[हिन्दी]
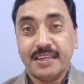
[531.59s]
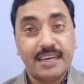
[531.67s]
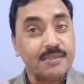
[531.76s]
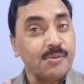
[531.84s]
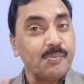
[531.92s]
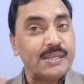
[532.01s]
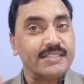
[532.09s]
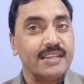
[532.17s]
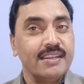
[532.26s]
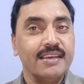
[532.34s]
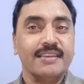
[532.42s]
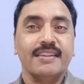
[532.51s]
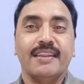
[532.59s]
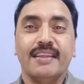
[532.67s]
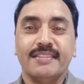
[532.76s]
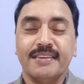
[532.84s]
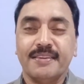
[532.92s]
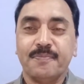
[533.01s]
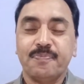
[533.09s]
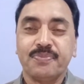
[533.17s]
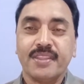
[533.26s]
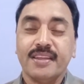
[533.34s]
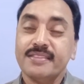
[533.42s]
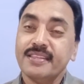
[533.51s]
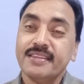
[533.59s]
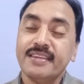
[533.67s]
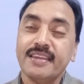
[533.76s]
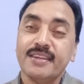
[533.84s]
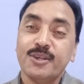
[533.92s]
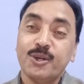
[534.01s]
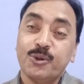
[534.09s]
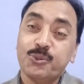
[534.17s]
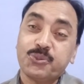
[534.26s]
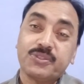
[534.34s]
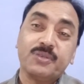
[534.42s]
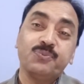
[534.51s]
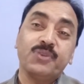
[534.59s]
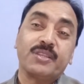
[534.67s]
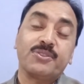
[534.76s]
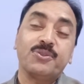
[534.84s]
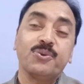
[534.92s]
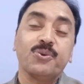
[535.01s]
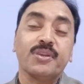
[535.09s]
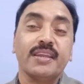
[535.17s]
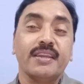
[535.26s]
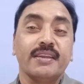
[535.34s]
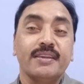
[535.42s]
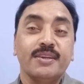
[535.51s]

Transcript: कर्म में संलग्न रहते हैं देखिए उत्तम व्यक्तियों के